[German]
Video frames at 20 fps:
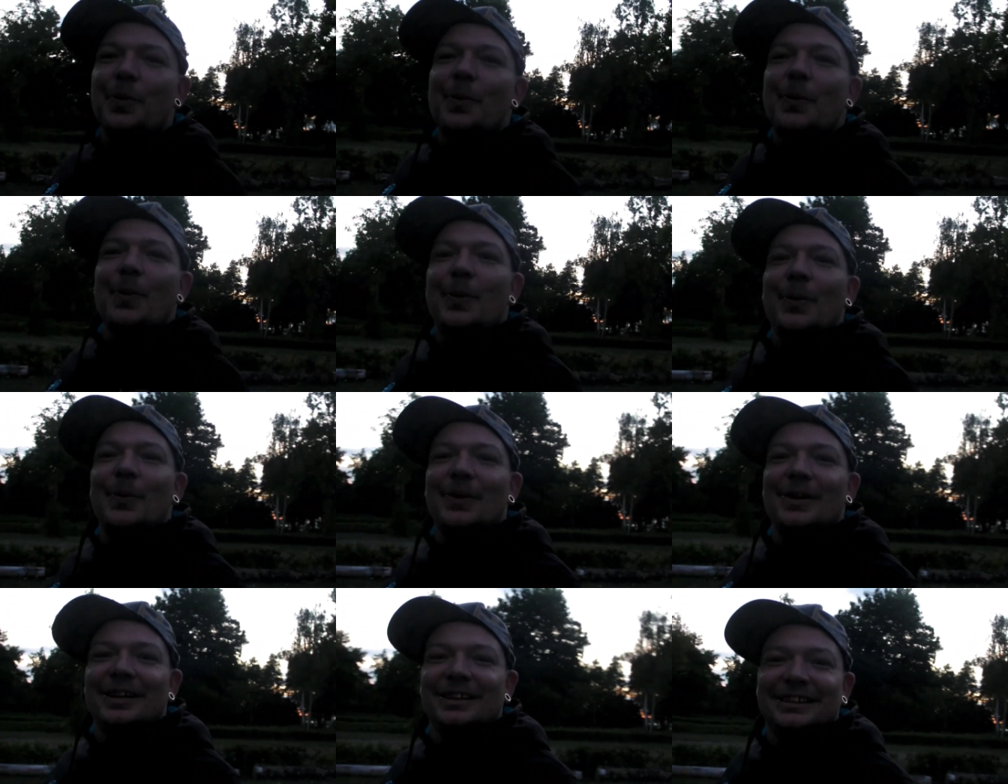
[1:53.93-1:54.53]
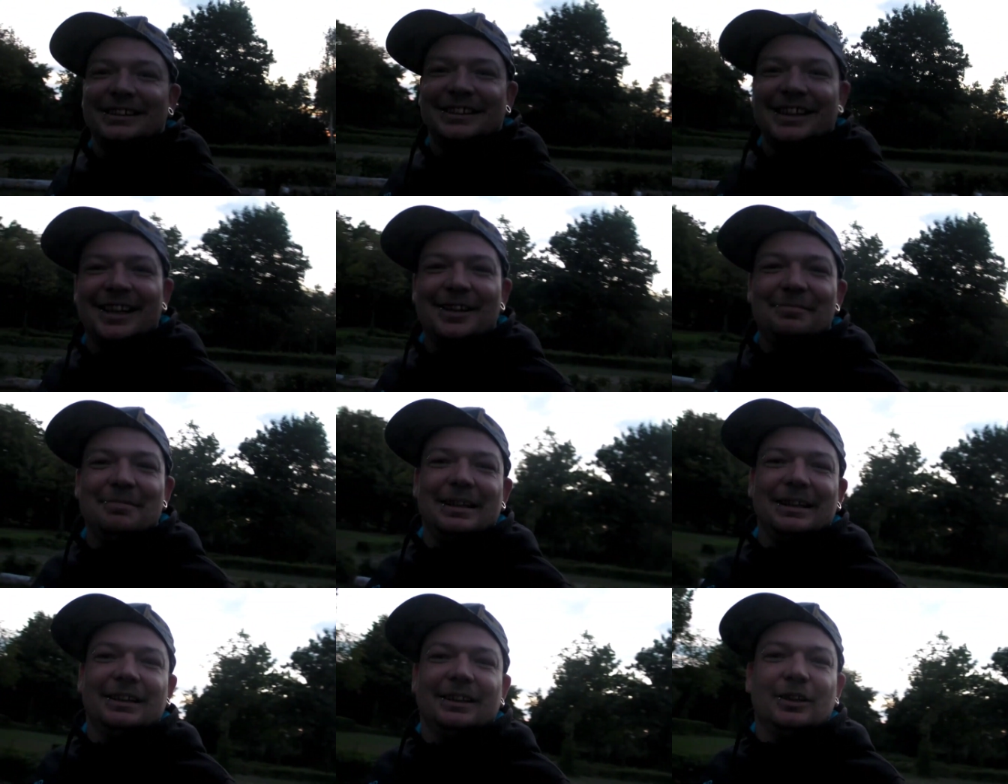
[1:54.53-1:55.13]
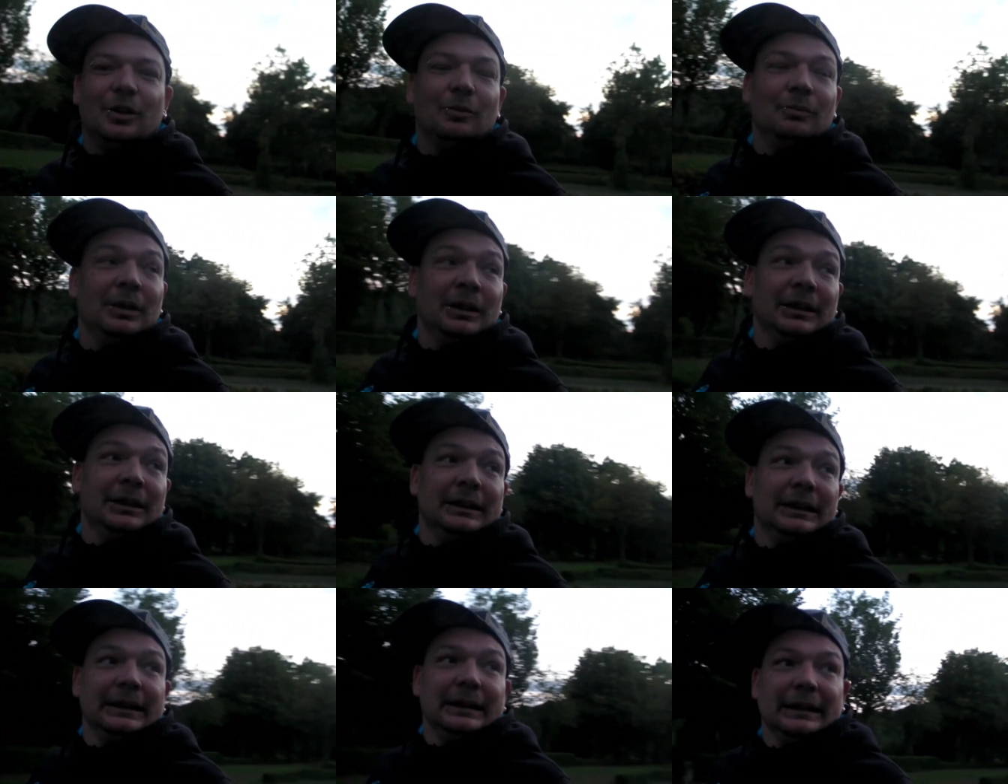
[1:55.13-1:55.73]
Schön ist der Himmel, genau.
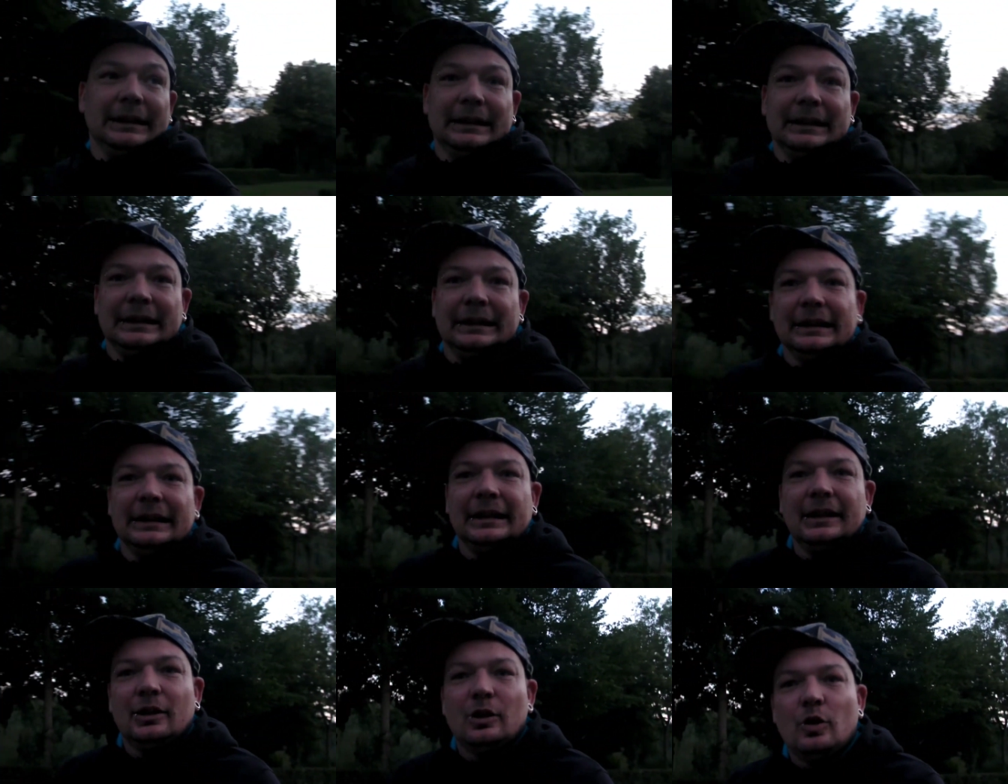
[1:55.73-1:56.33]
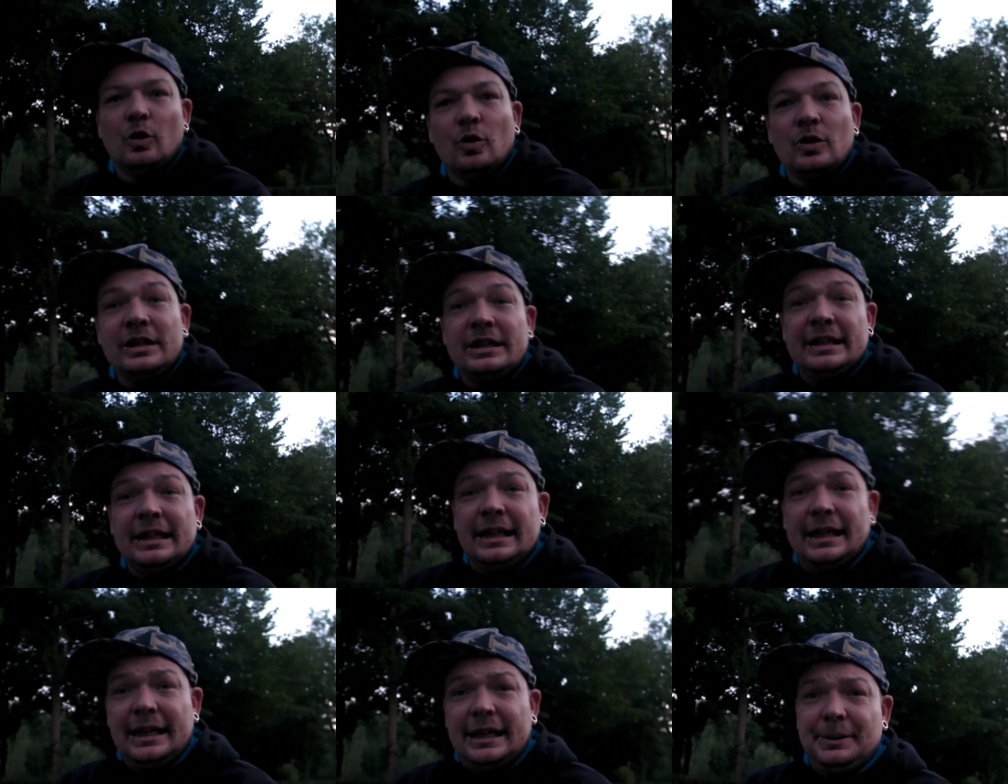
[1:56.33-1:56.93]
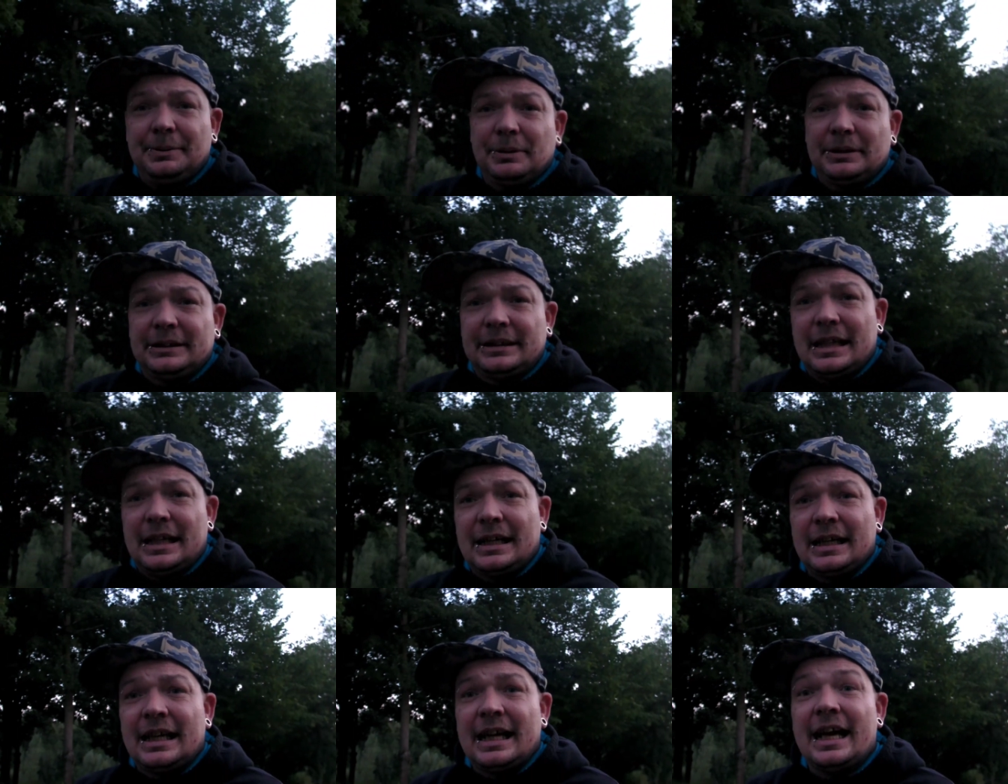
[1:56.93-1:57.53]
Und ich würde
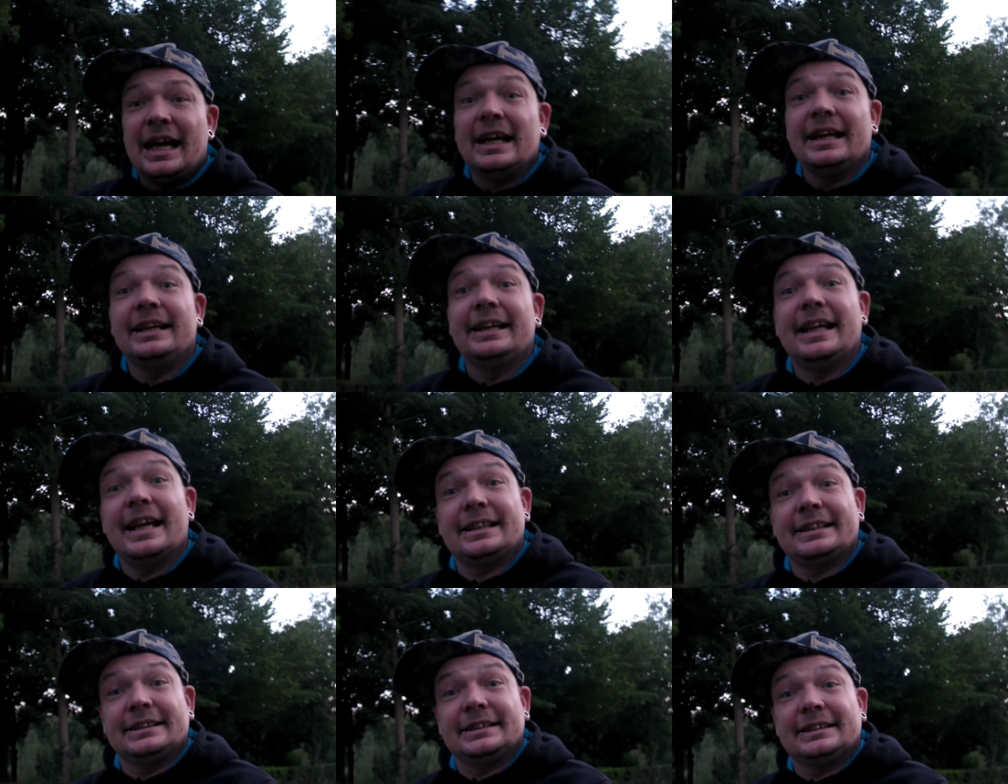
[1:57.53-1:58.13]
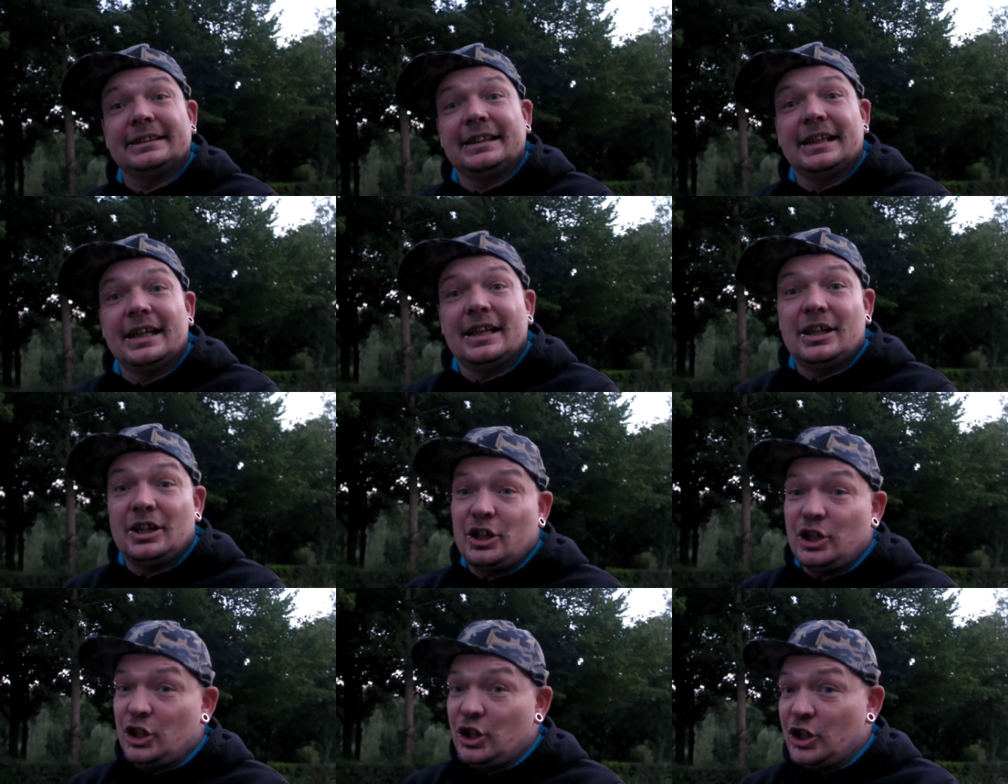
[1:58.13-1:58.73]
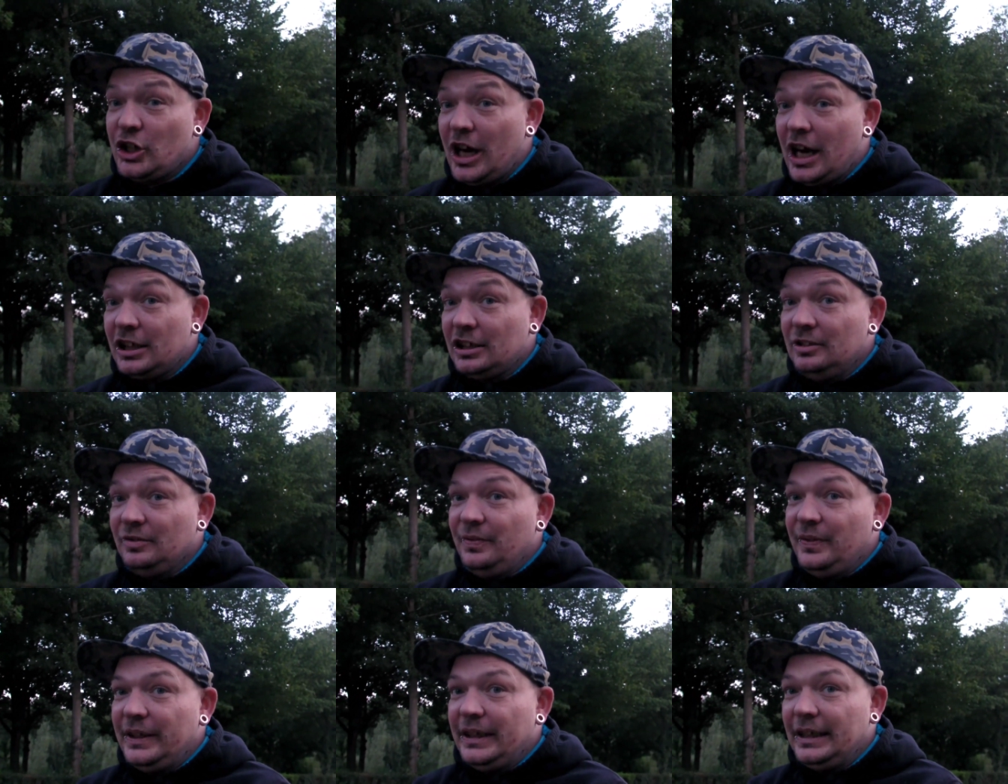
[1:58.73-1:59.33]
sagen, jetzt
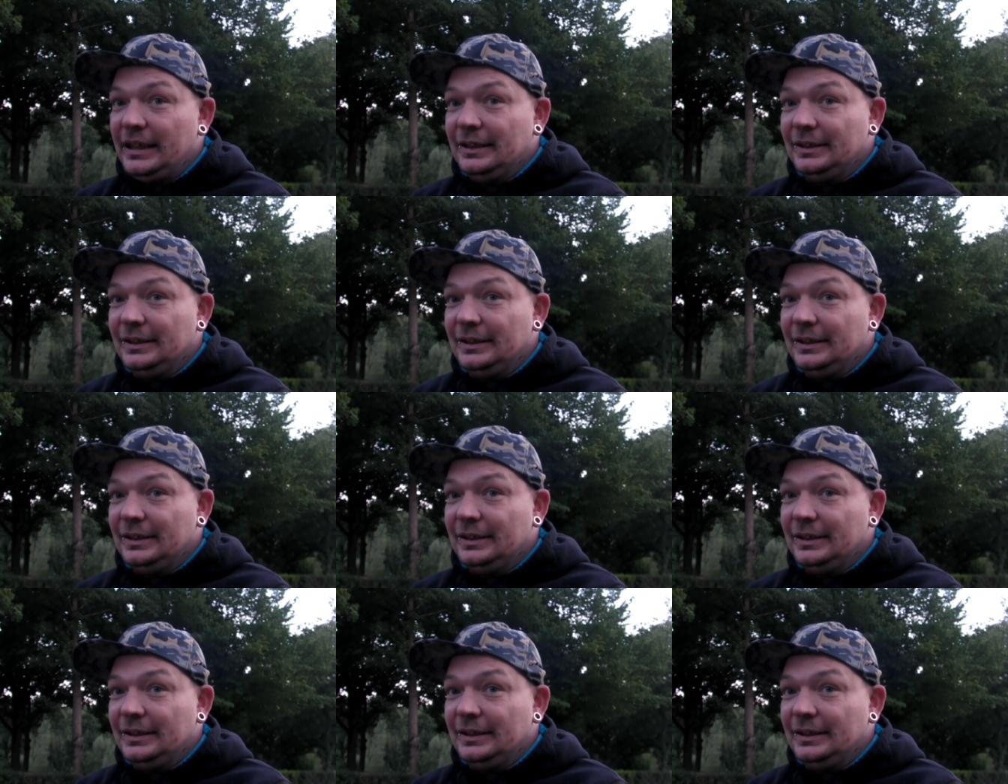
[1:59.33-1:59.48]
starten wir.